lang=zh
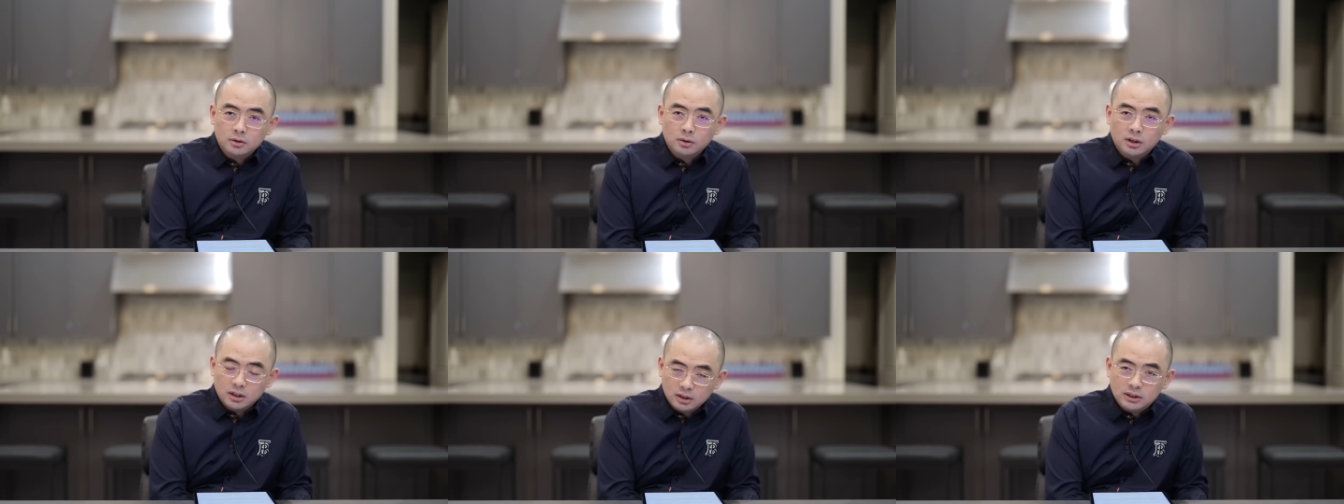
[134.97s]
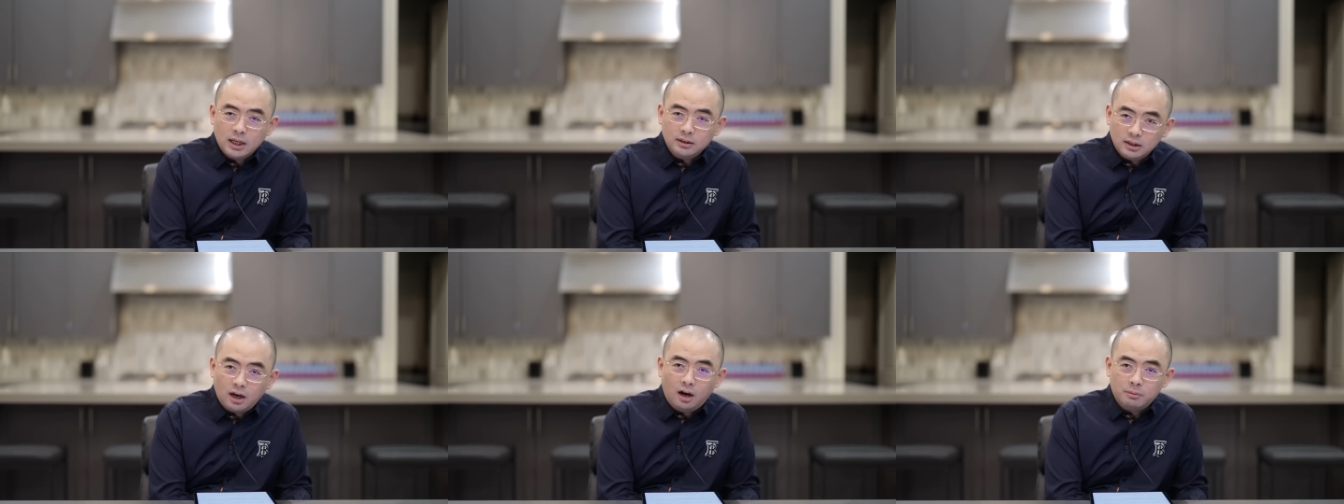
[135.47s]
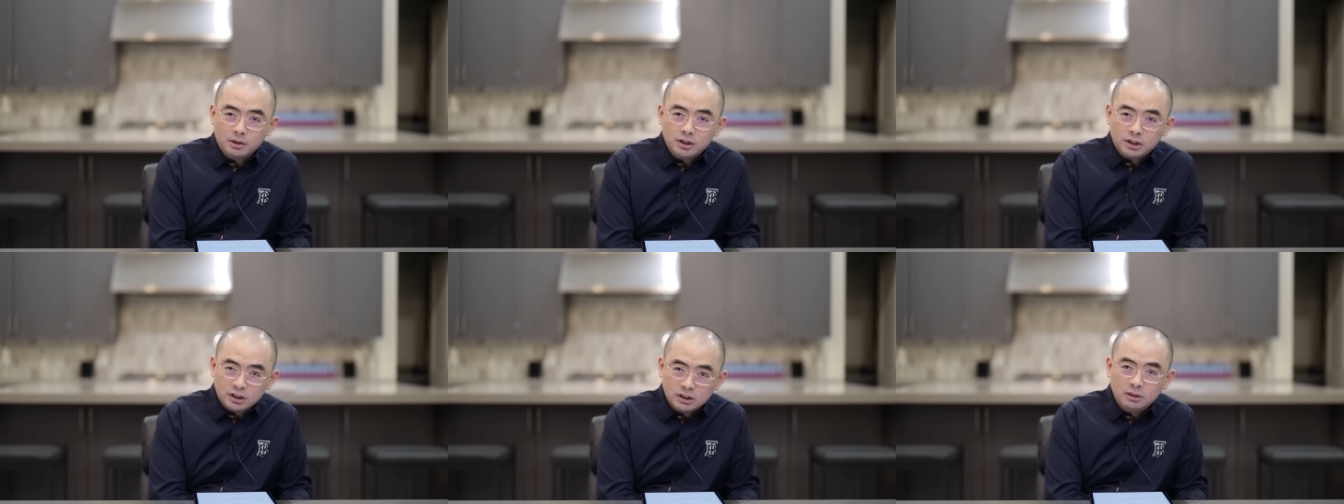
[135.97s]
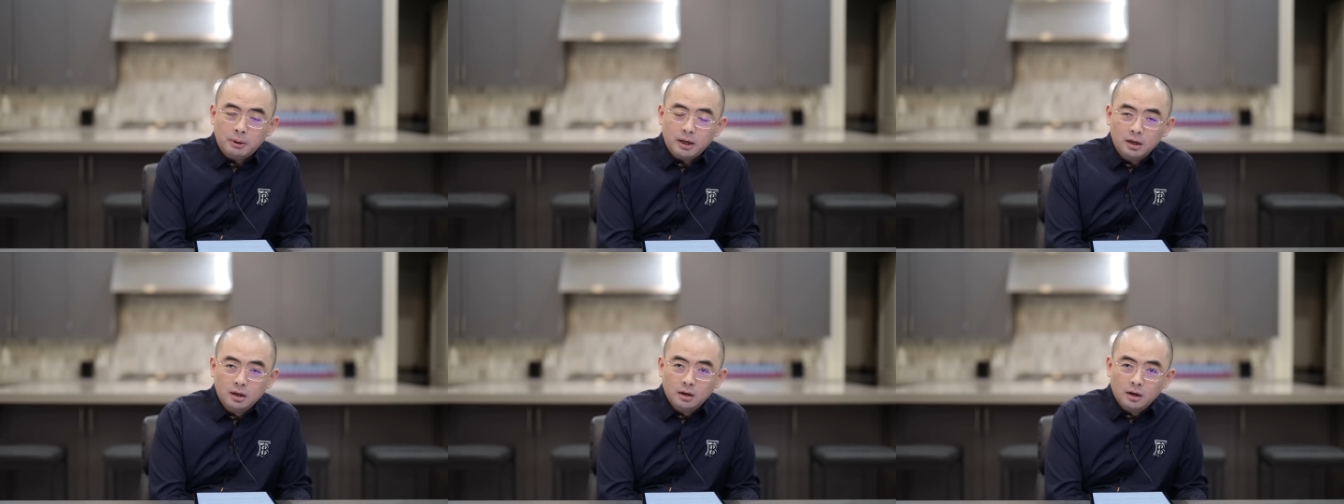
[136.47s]
就领先第二名十一倍，
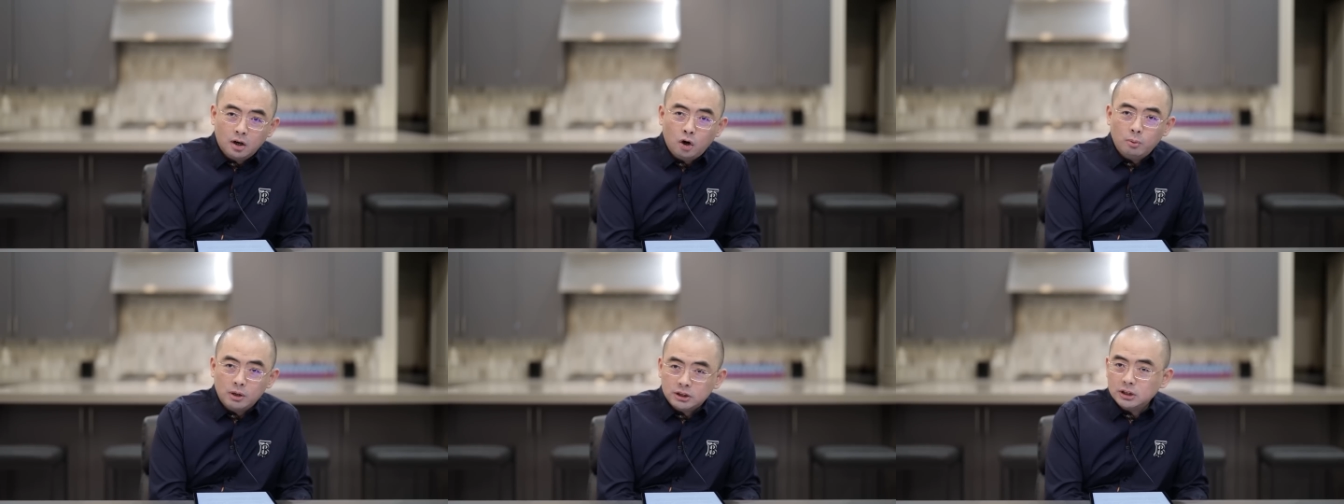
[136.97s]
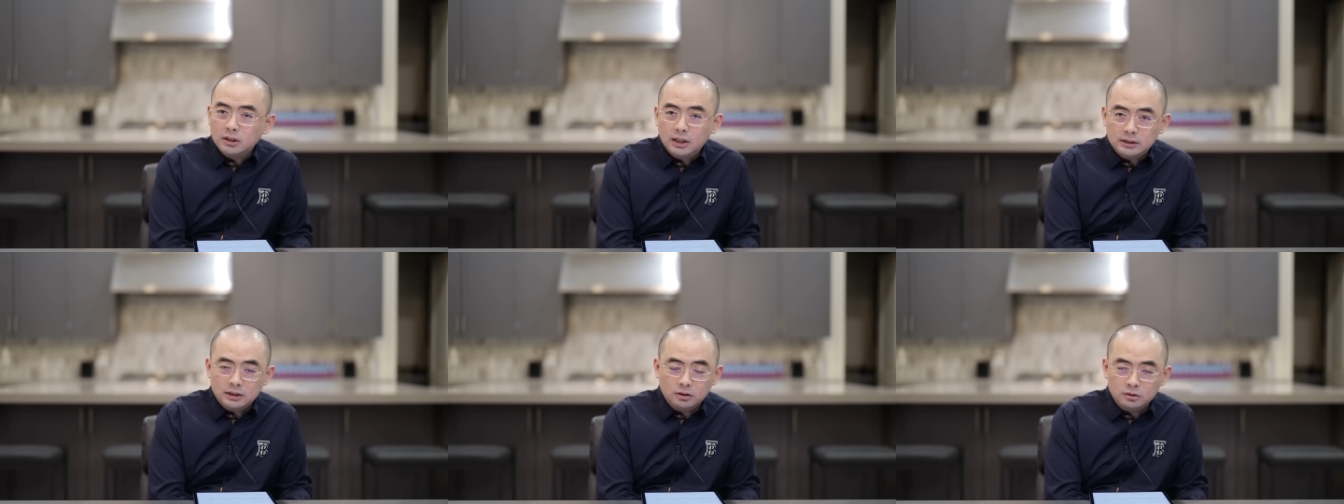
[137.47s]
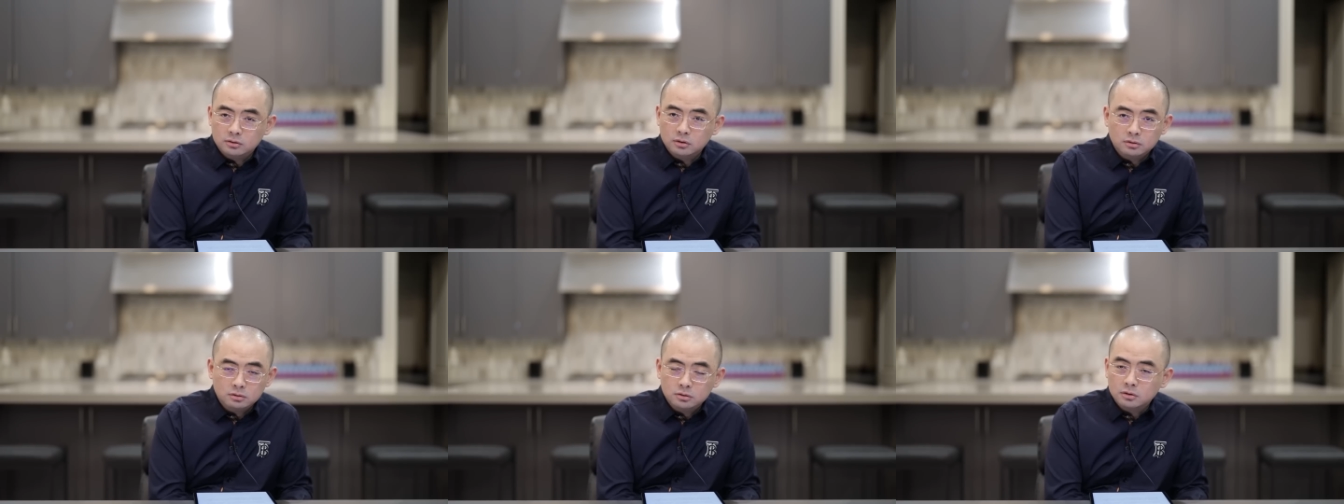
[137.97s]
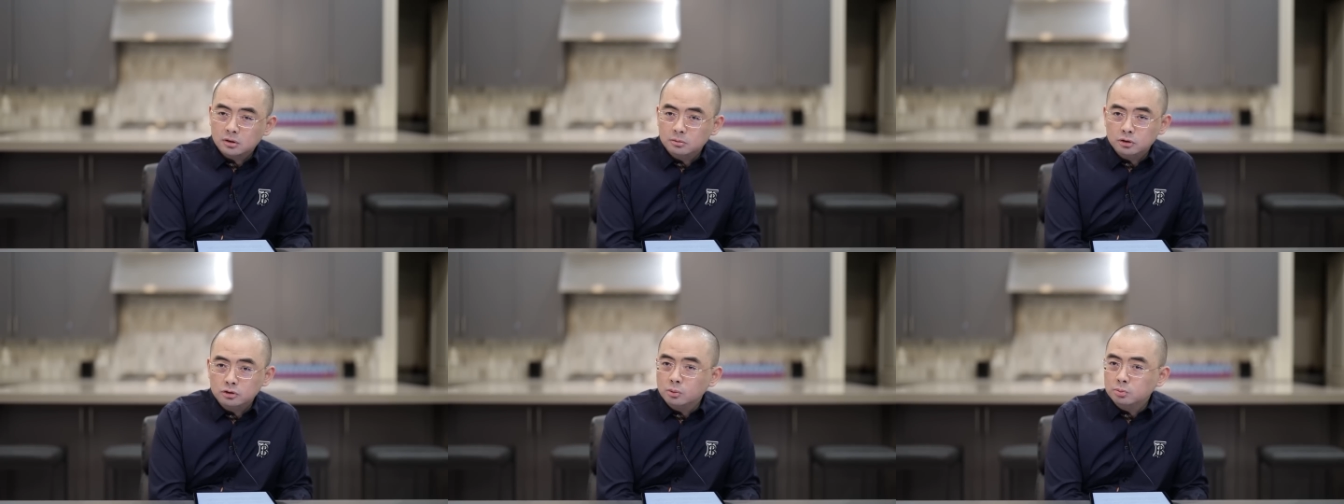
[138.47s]
后面剩下那些呢，就就就就
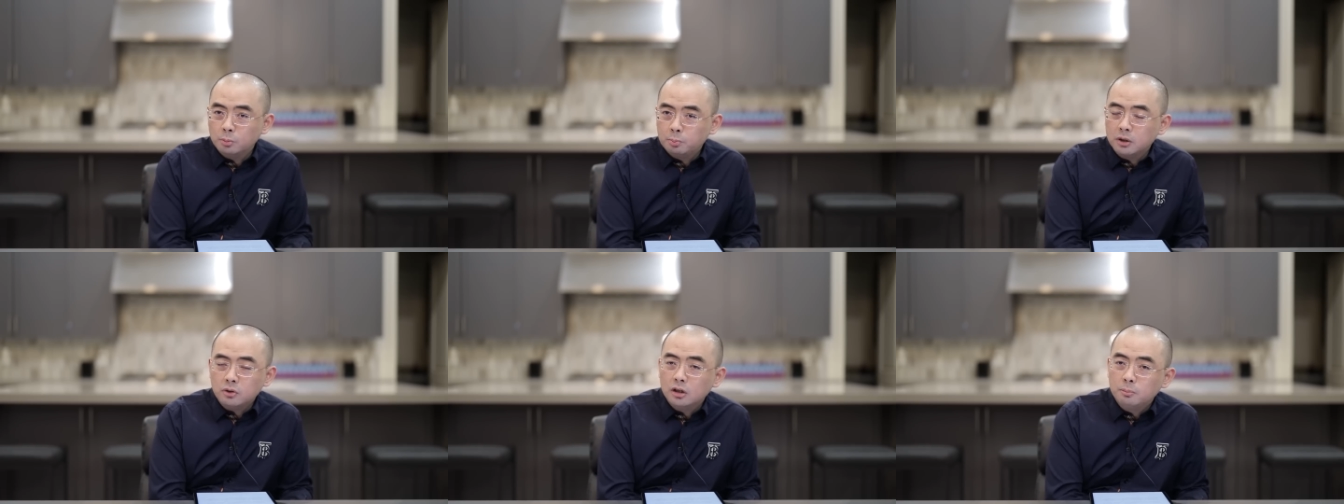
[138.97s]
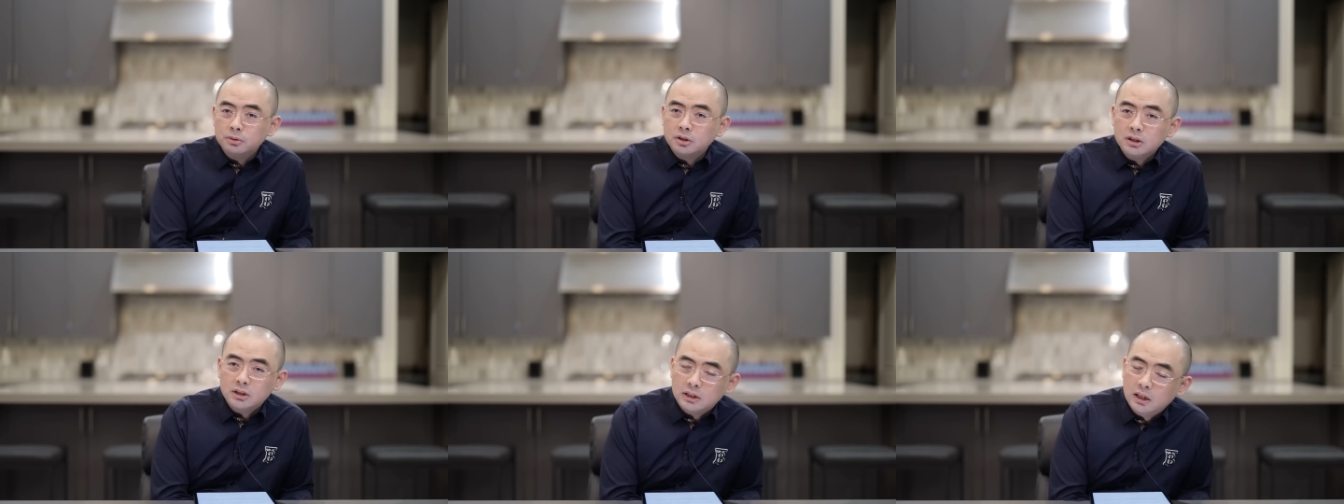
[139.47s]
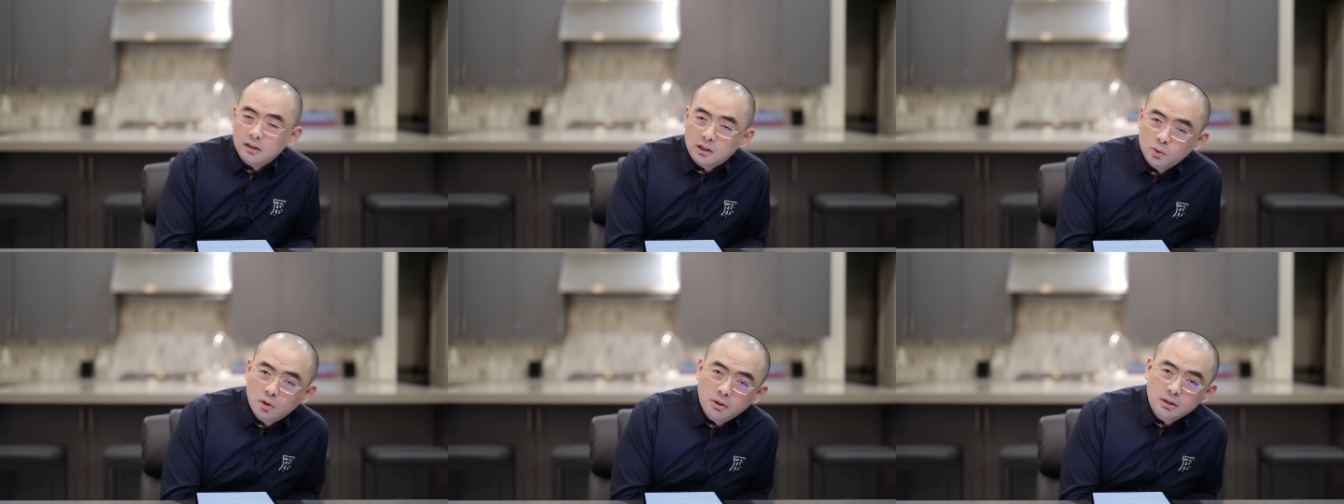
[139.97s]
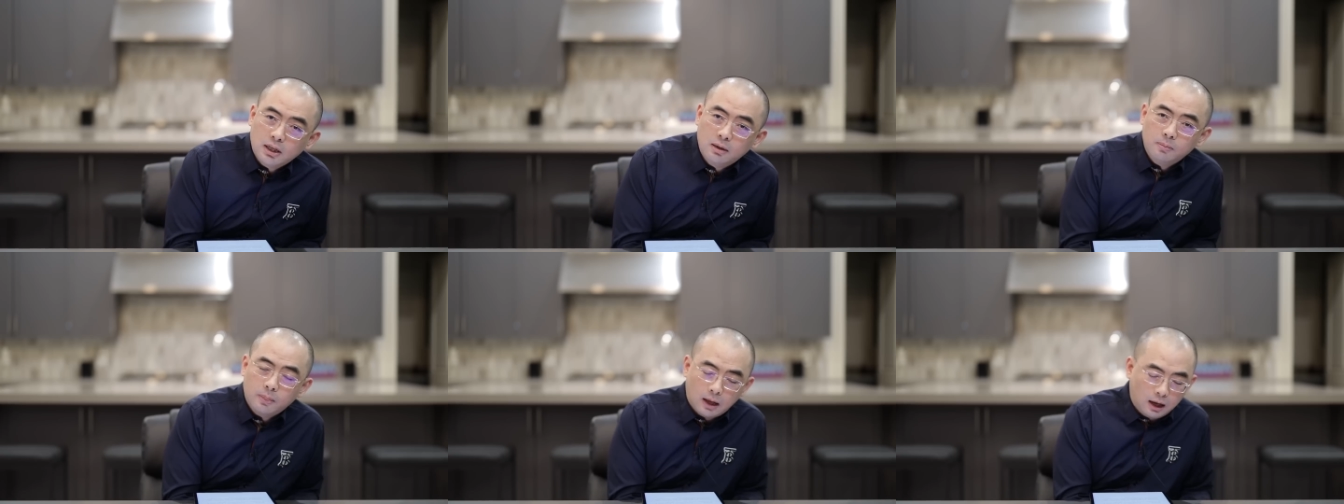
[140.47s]
更就就都甭算了，不值一提的，在中国面前
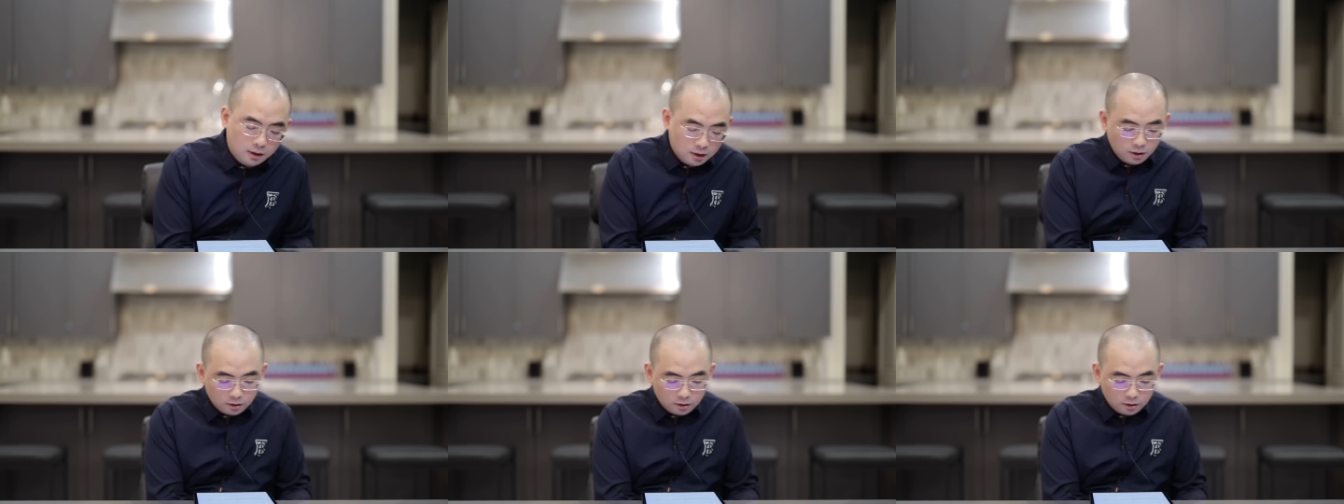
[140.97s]
啊。